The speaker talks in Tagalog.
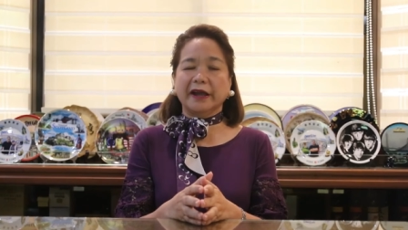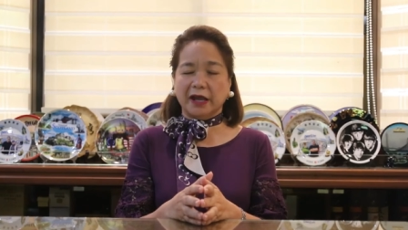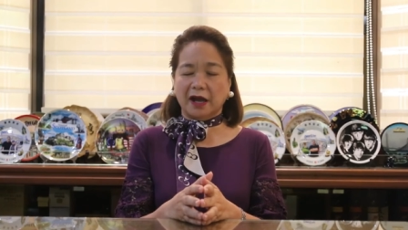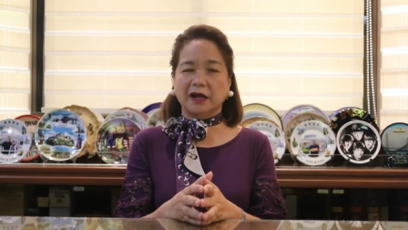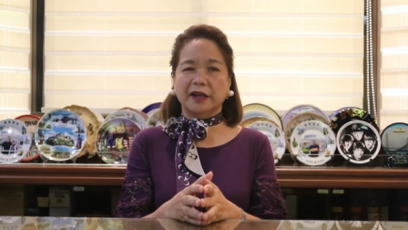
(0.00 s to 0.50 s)

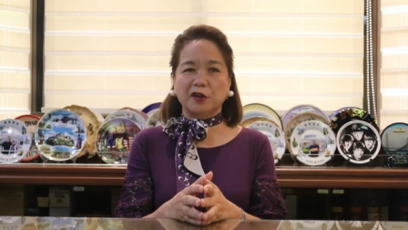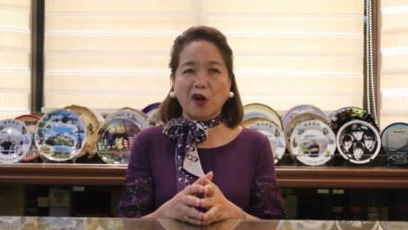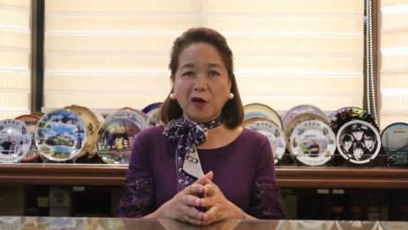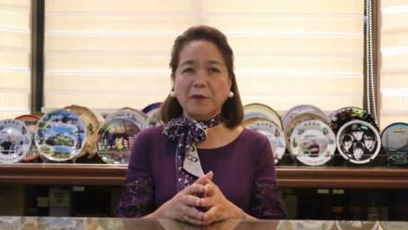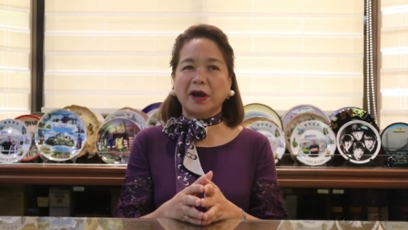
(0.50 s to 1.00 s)
Kaya
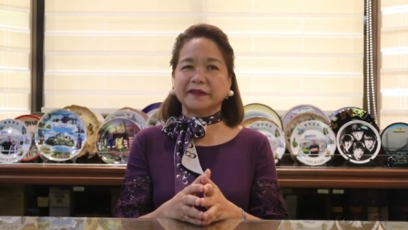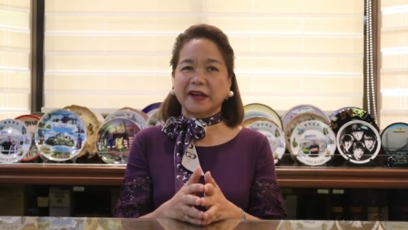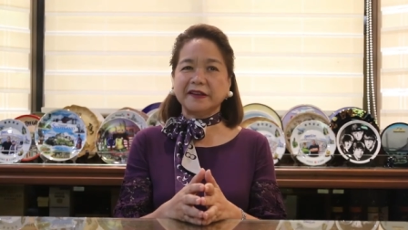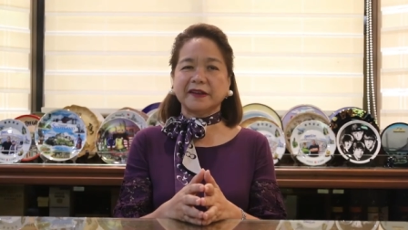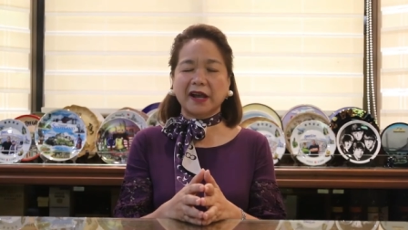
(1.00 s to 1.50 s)
ngayong
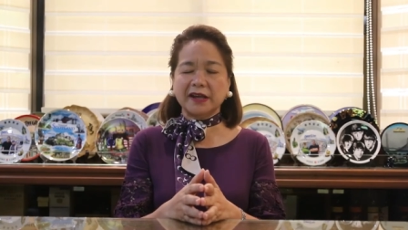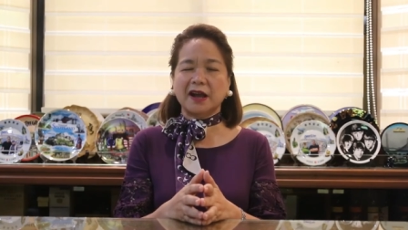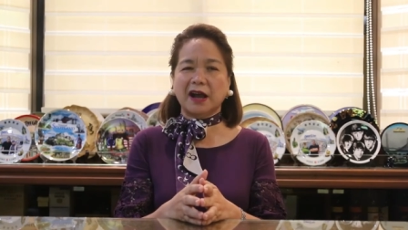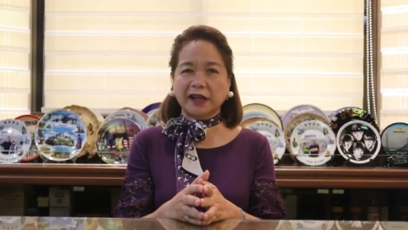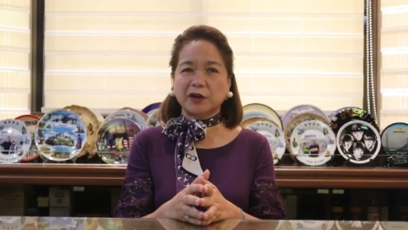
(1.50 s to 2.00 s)

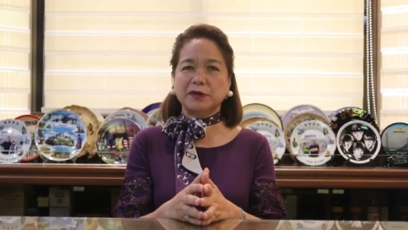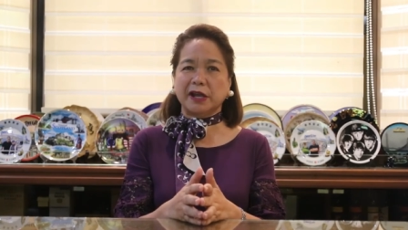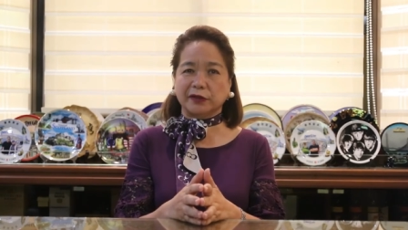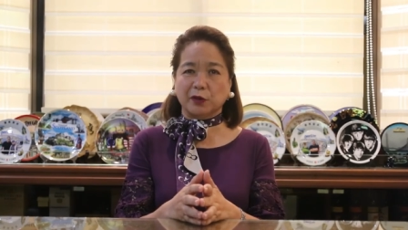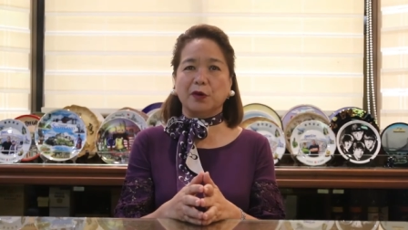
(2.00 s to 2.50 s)
makasaysayang araw
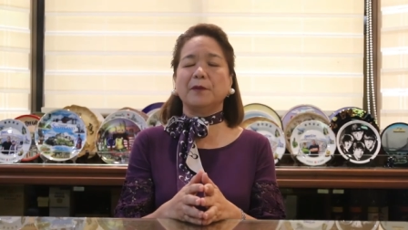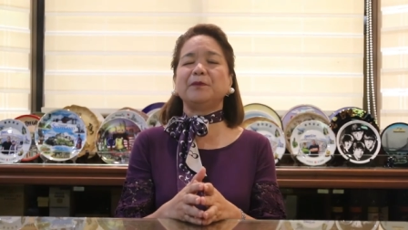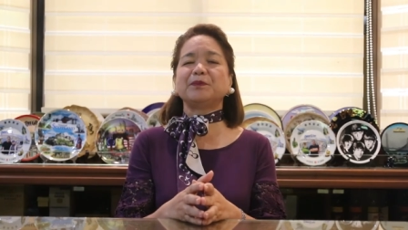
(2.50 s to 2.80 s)
na ito,